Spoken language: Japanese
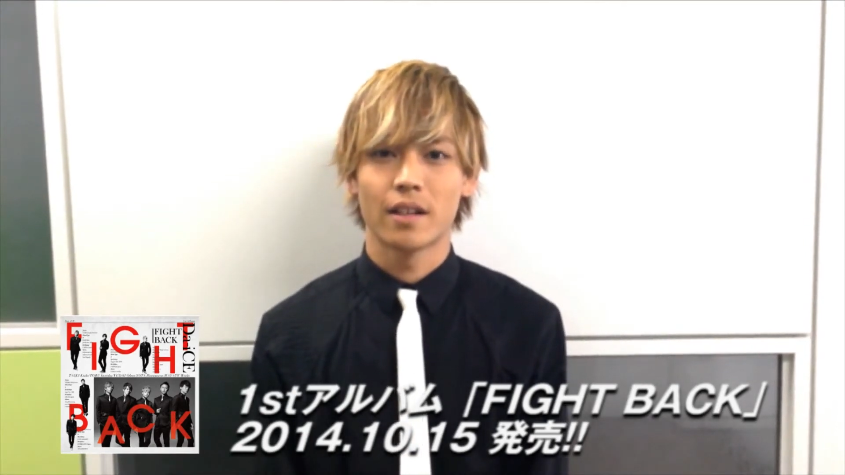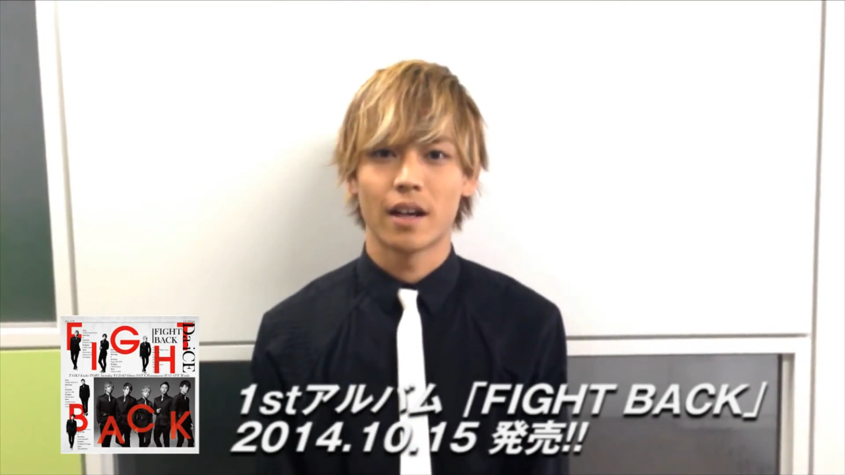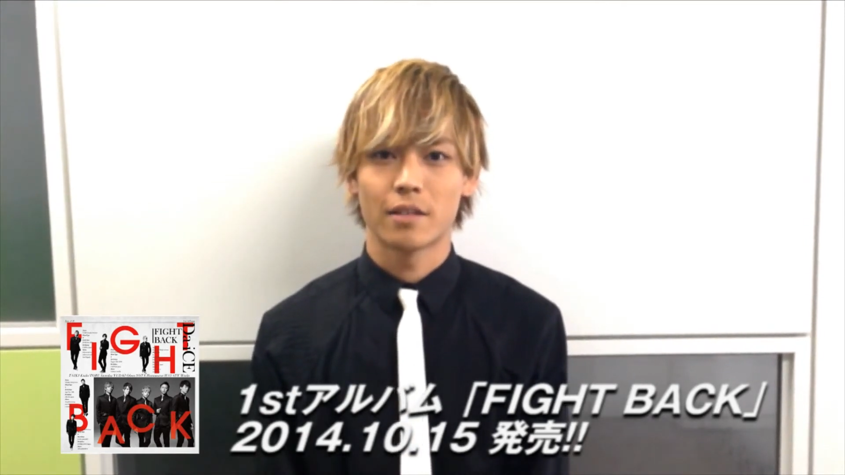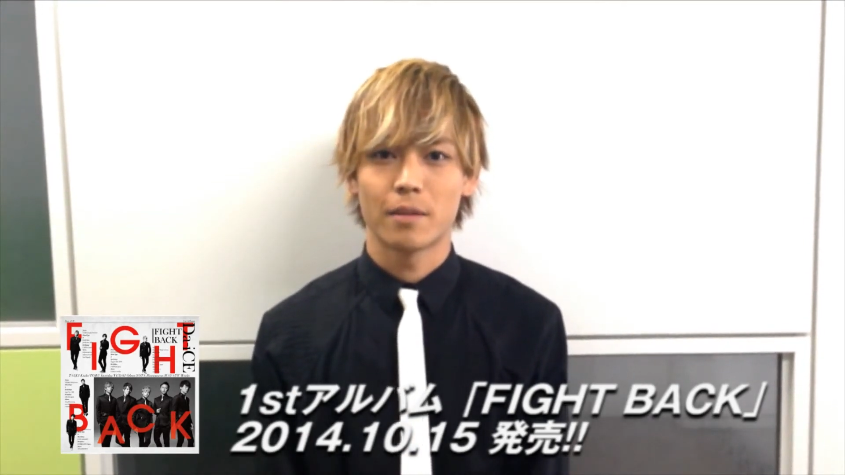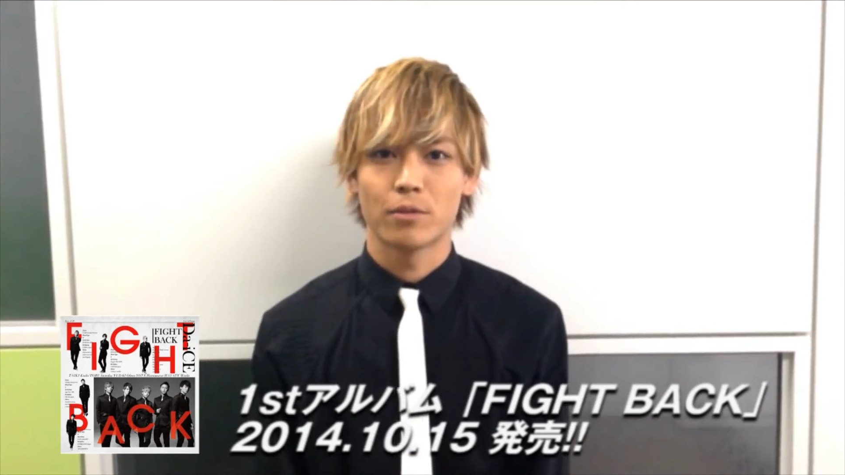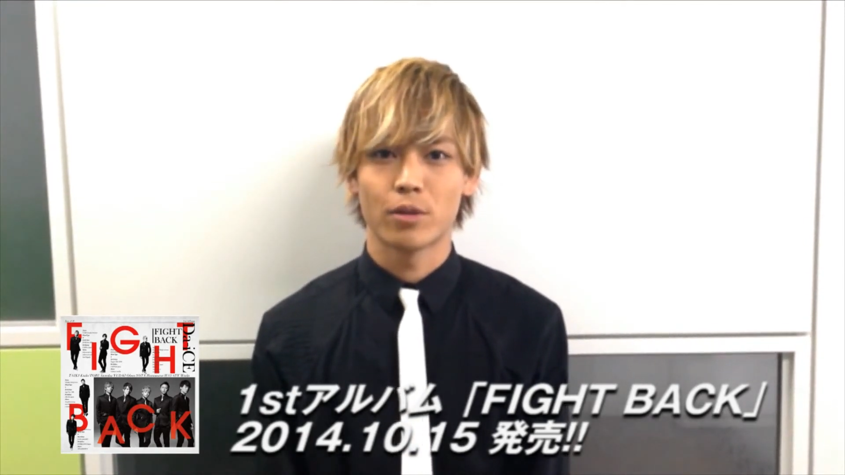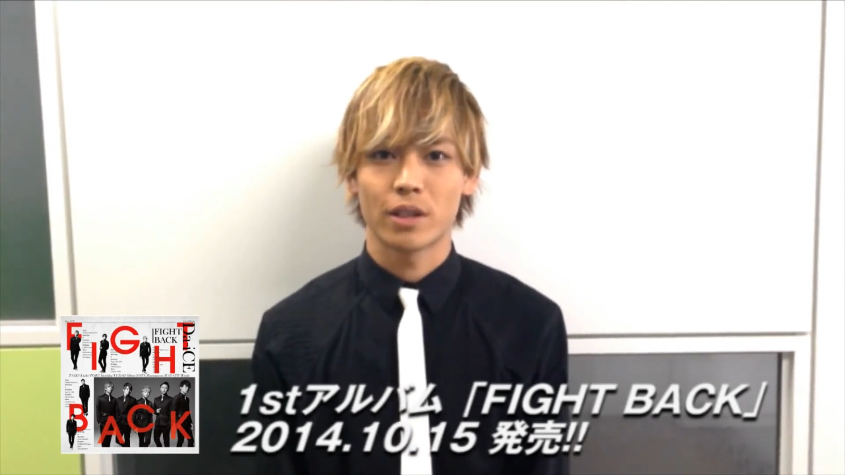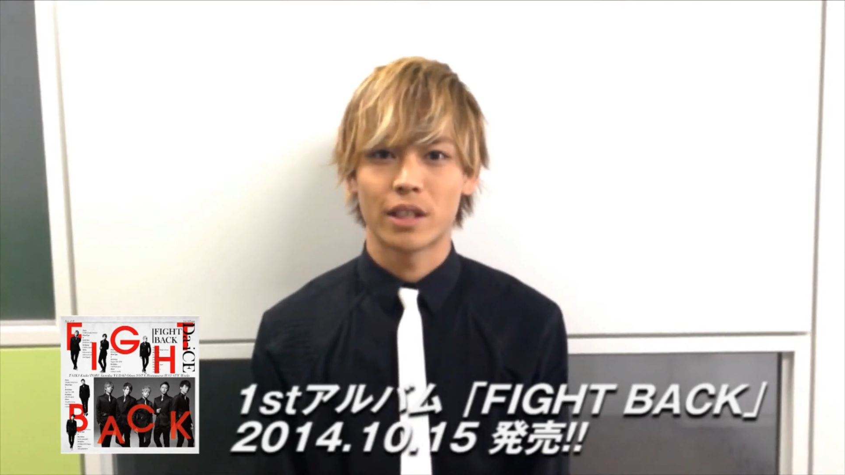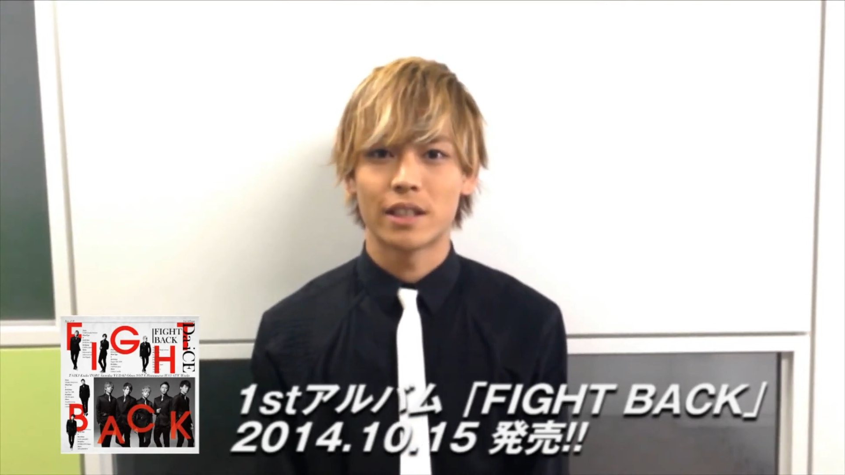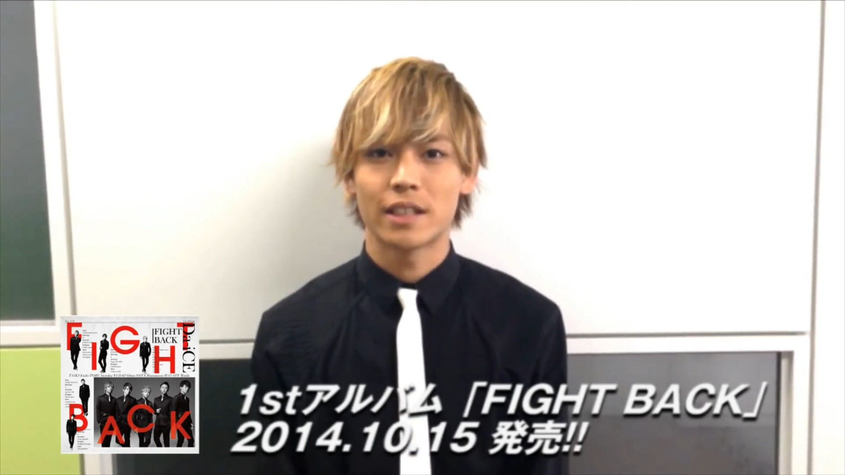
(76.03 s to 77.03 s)
アルバムを
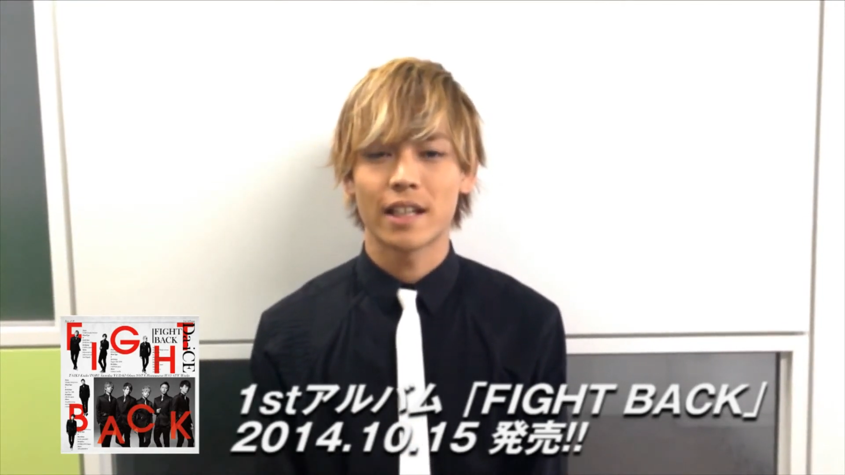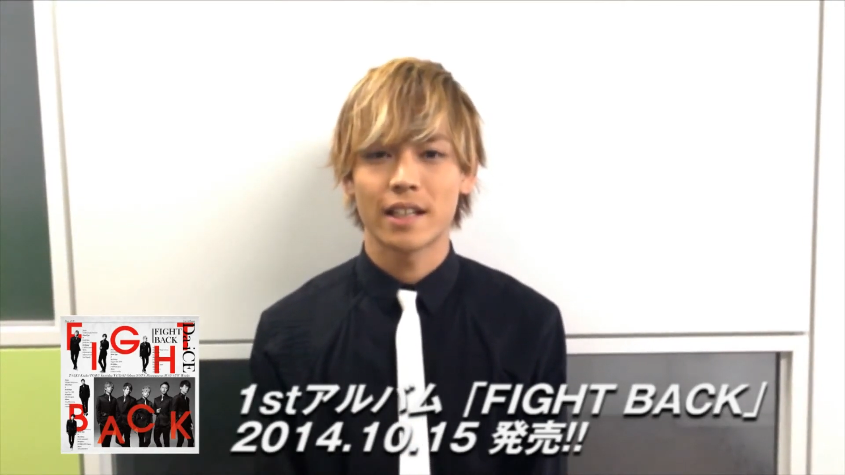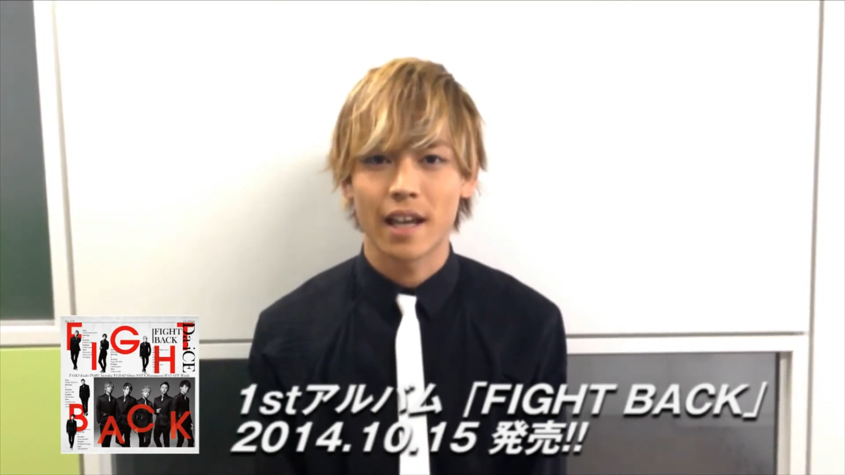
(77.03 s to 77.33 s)
聴いていただい